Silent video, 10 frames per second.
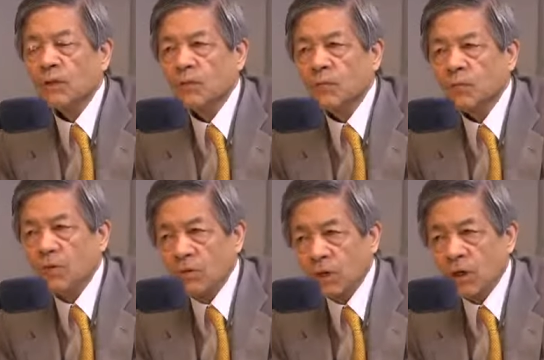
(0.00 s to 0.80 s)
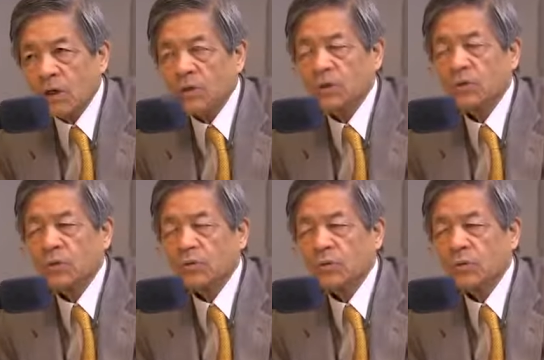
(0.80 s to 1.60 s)
で僕らは小
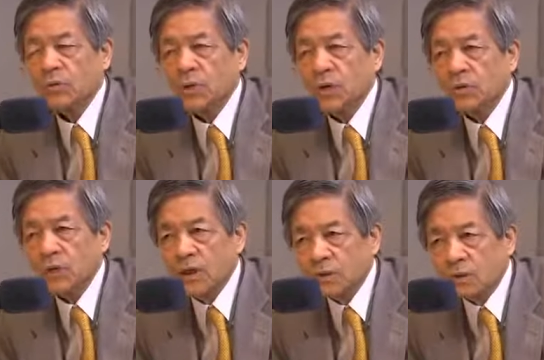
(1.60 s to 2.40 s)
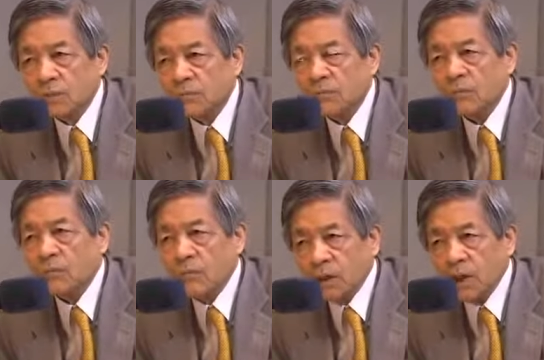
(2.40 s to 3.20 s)
学校の5年生の
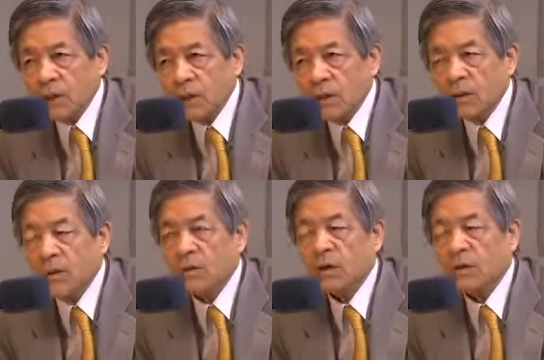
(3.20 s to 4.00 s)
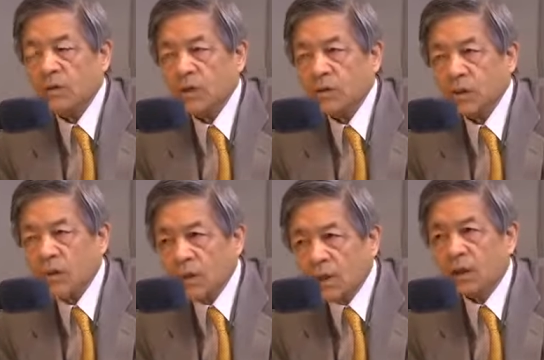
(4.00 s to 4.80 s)
ねで5年
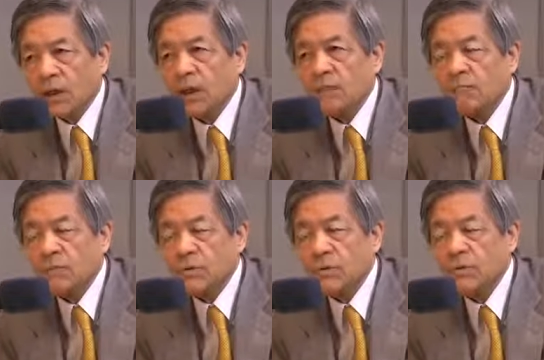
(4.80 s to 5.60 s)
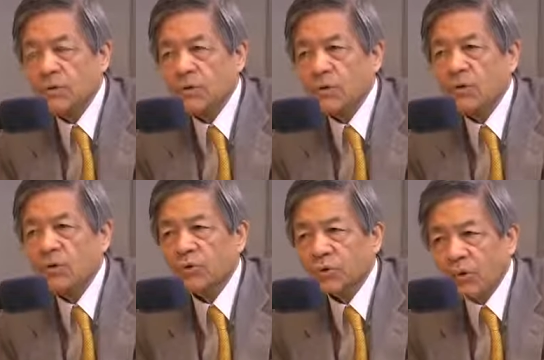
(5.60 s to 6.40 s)
生からね軍事
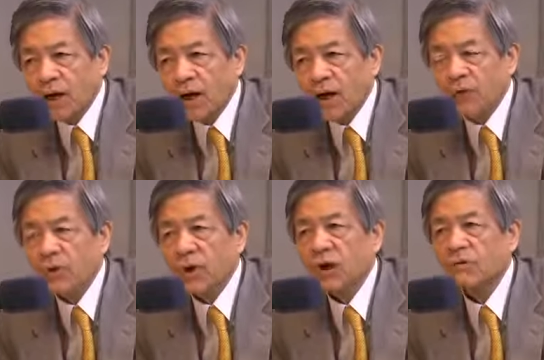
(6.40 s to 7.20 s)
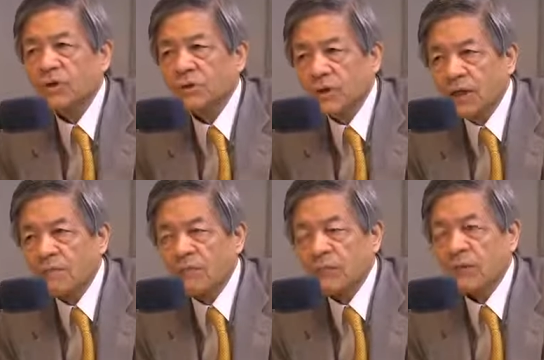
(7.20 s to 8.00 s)
教育とかいろいろ習うんです
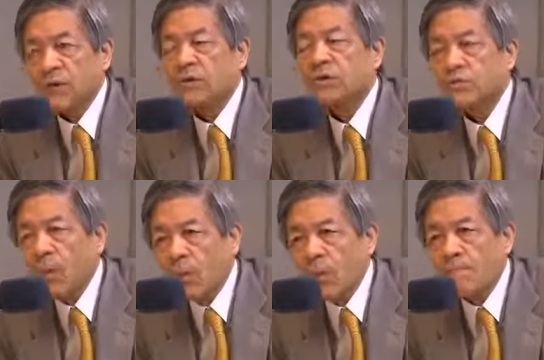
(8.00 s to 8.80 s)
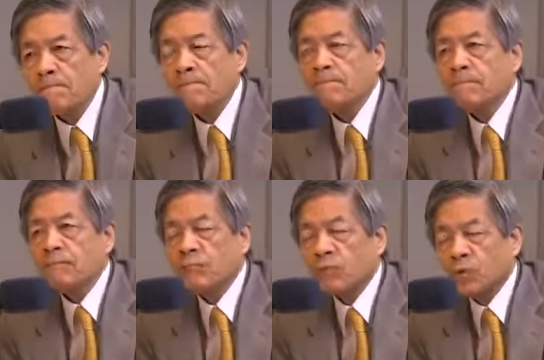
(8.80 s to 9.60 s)
ね歴史も。
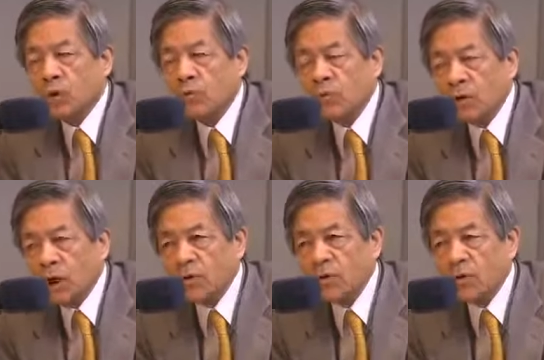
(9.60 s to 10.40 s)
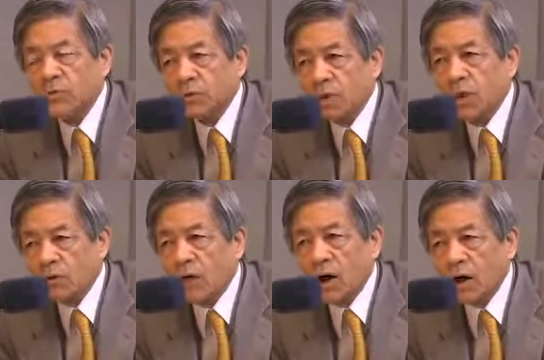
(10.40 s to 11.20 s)
とね僕らより下の世
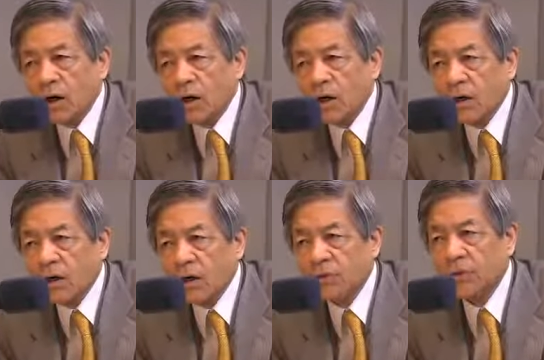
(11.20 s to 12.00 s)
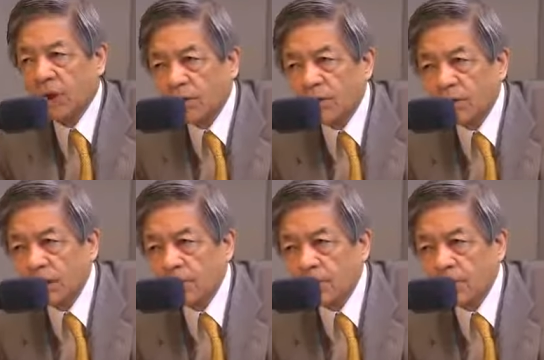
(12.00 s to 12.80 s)
代は知らないわ
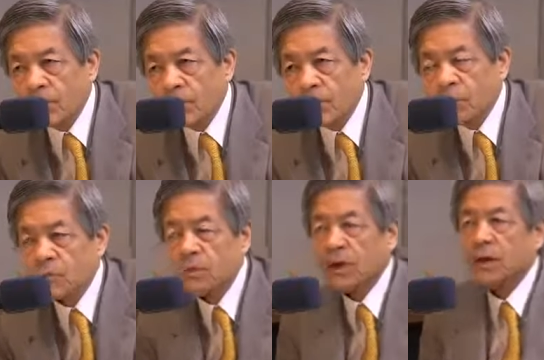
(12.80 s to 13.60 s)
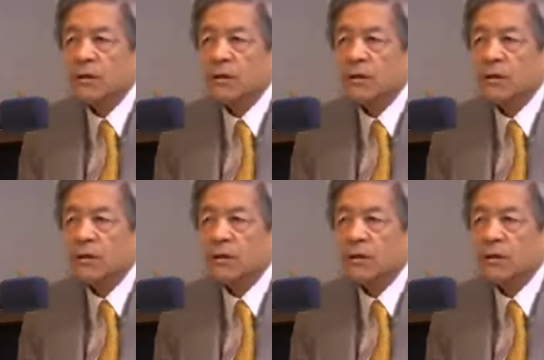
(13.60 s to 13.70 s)
け。とね